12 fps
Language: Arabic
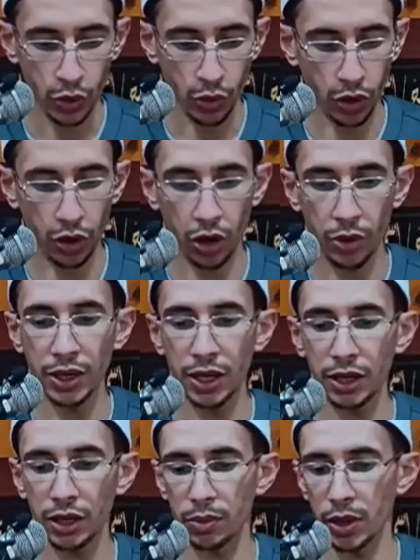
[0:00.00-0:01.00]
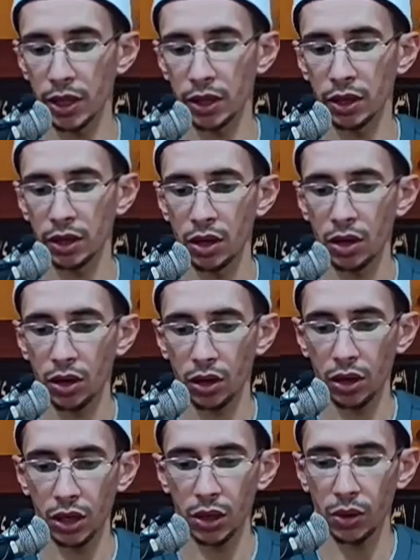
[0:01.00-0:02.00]
وقابلة للبذل
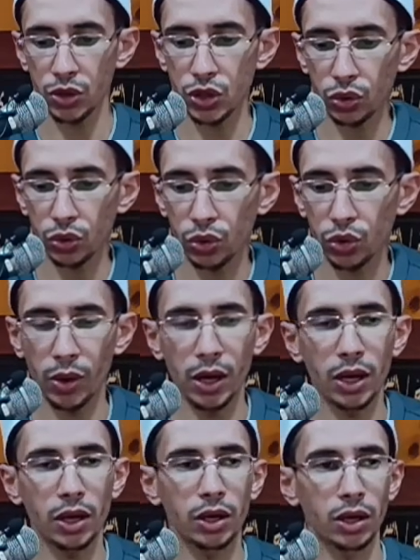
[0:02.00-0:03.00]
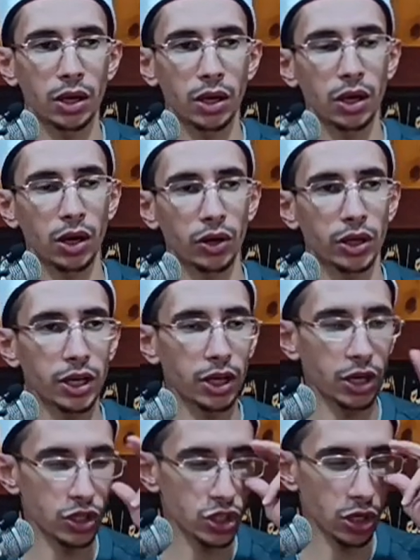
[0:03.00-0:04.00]
قال وشرط الأركان
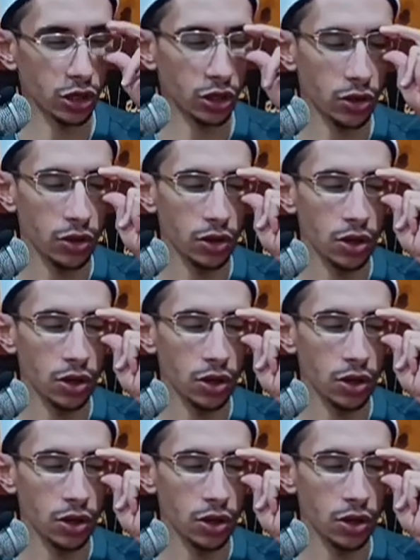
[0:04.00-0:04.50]
الإجارة